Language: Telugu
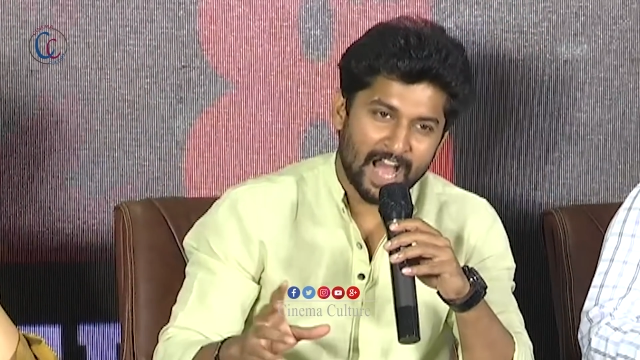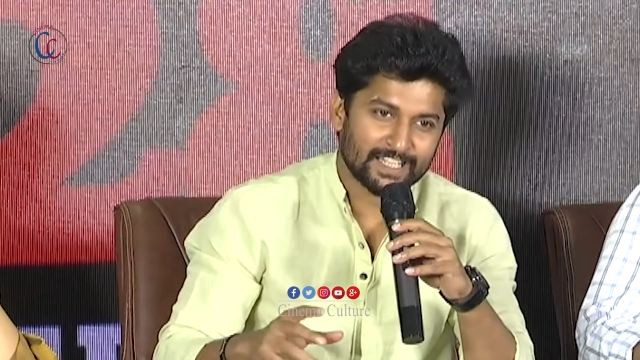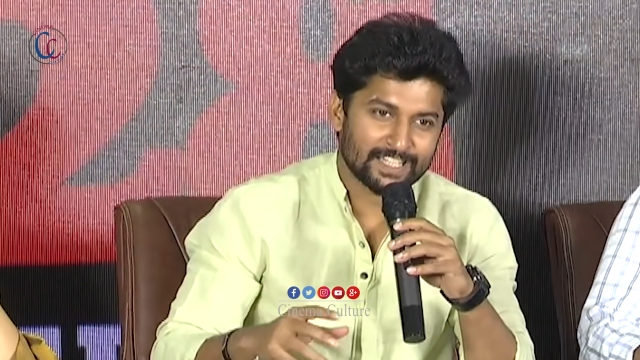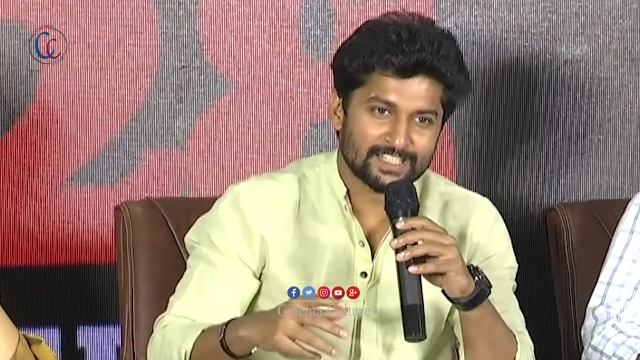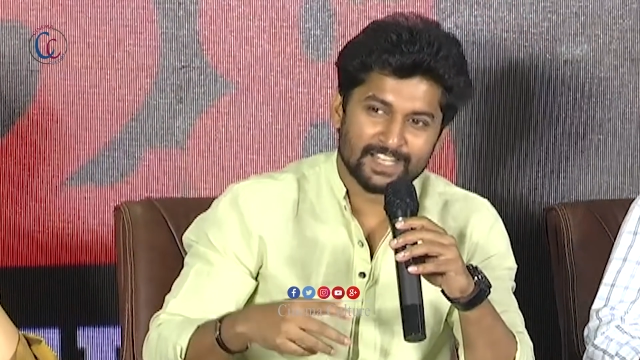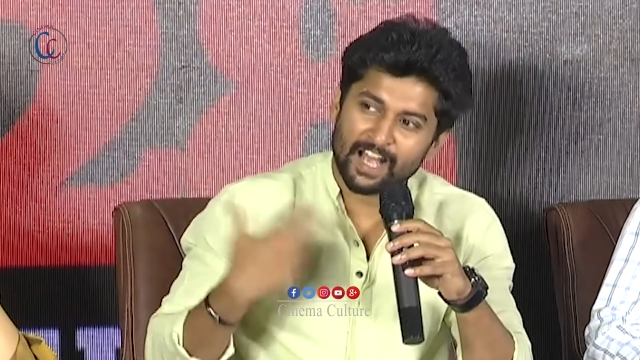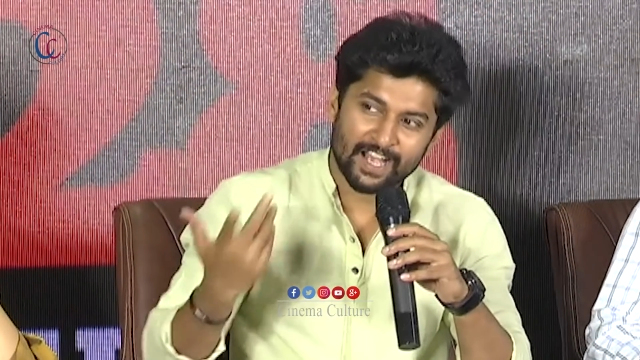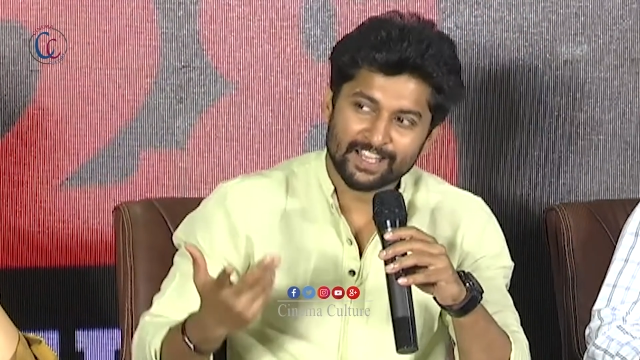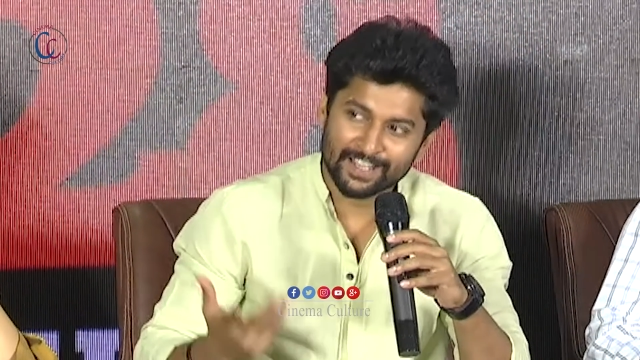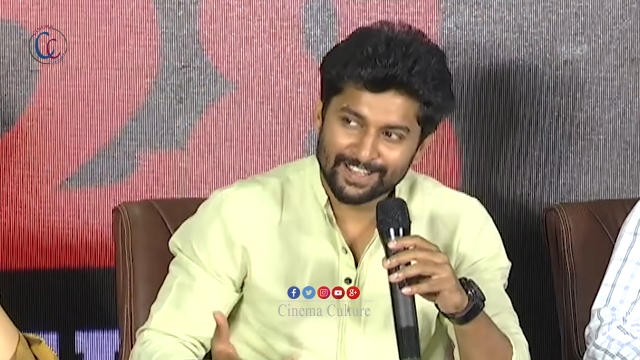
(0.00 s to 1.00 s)
అది ఇచ్చే
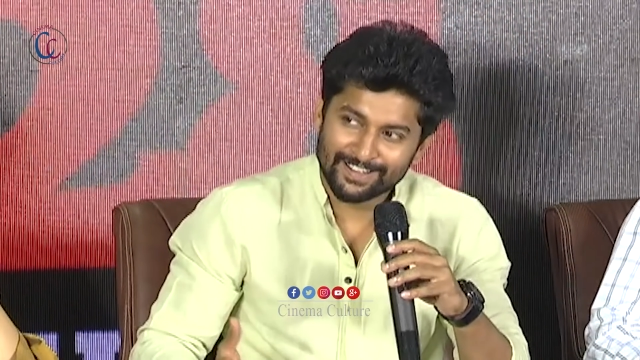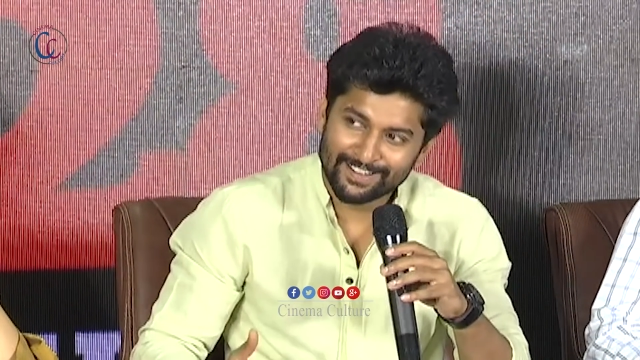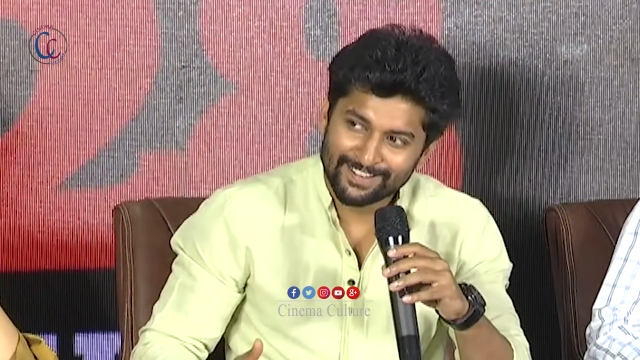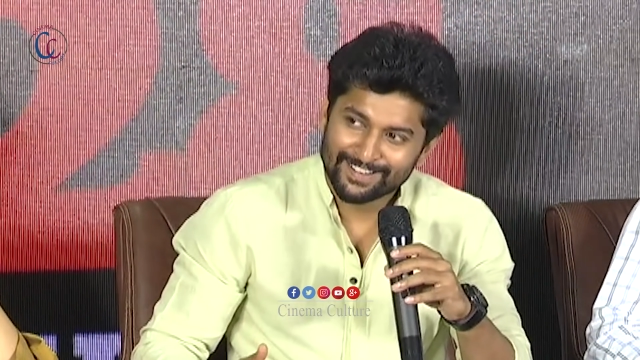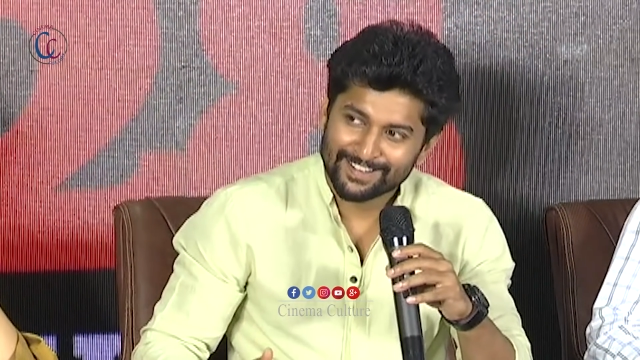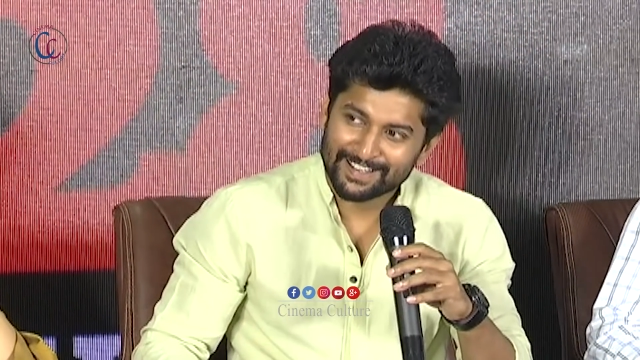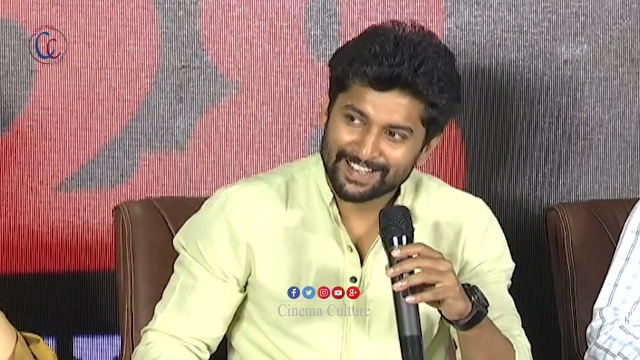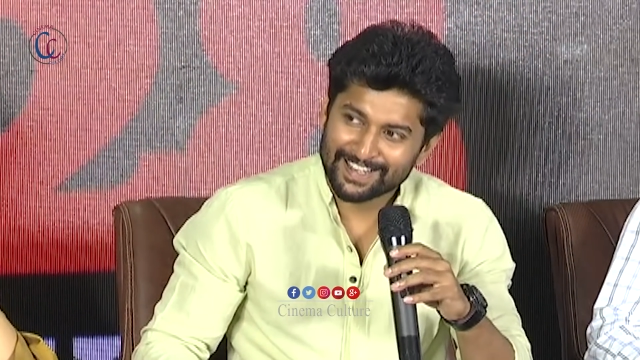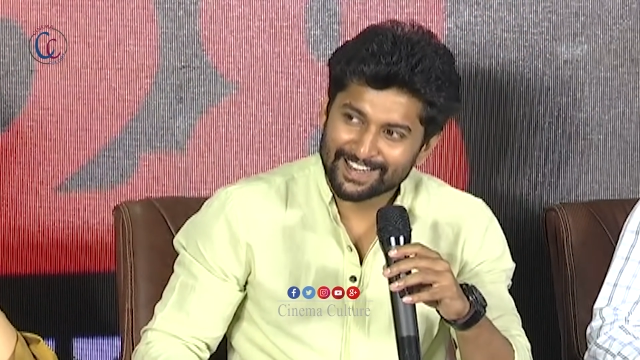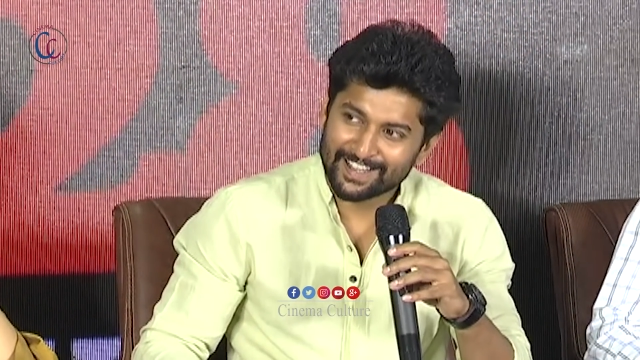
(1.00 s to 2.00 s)
హై
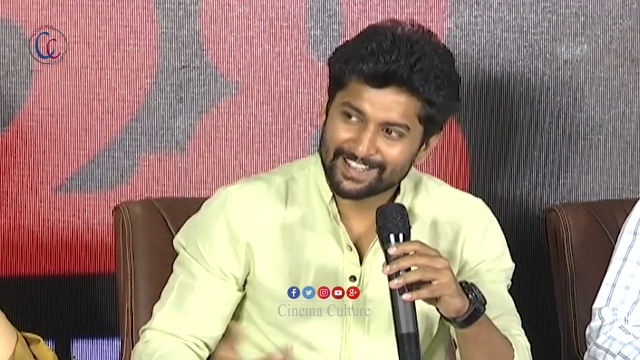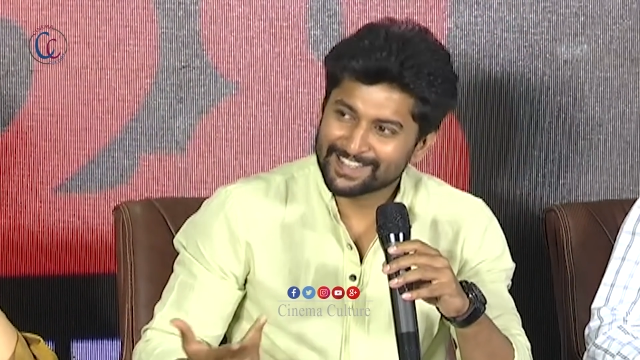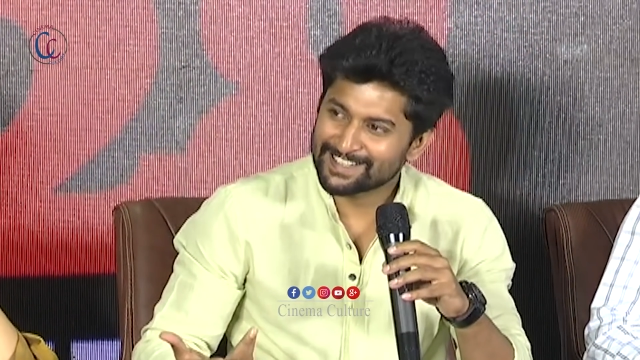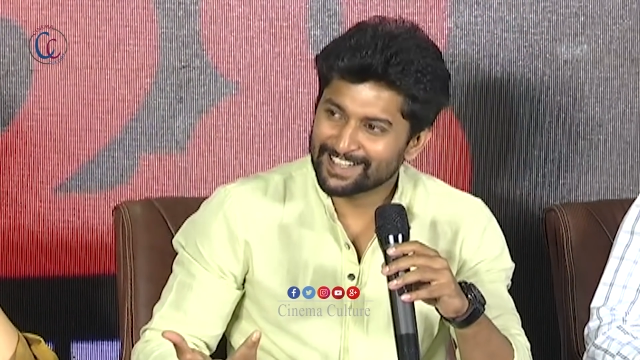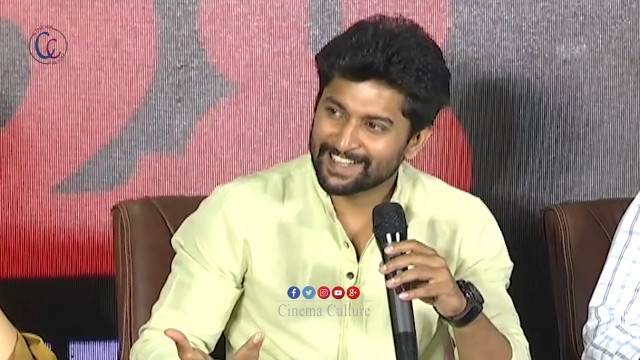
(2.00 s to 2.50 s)
ఇంకా నాకు తెలిసి